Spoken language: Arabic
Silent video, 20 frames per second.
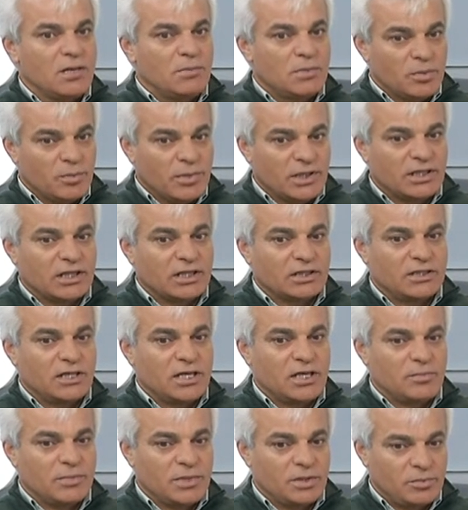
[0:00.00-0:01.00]
من
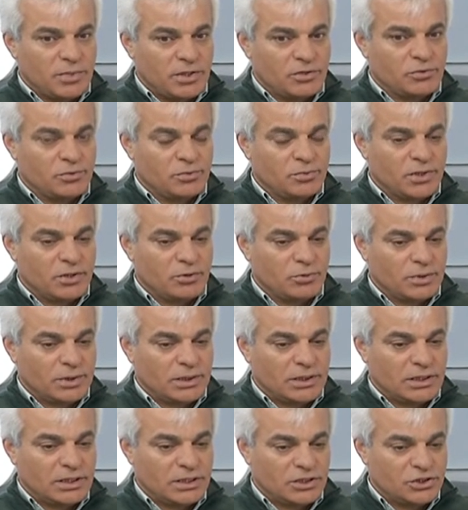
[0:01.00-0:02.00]
منطقتين من بيت
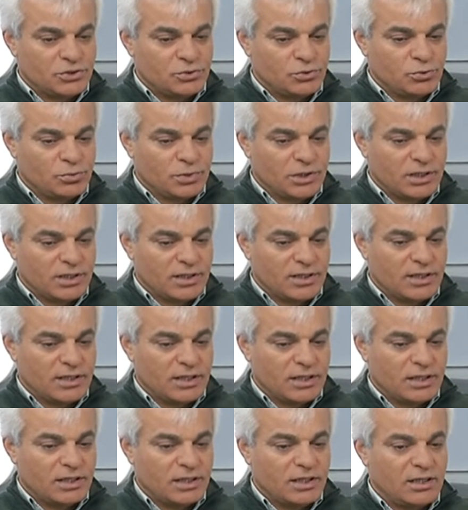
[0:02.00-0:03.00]
الجنوب من
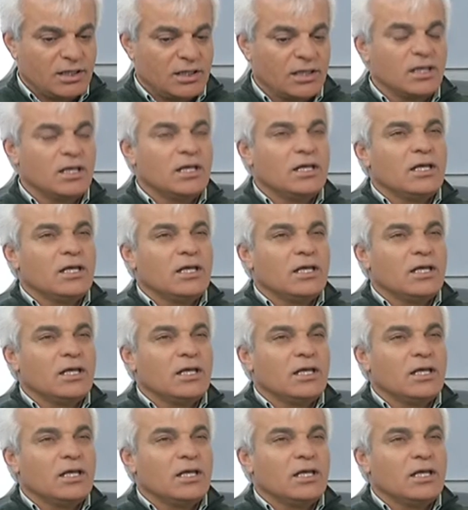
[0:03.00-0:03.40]
الظهريه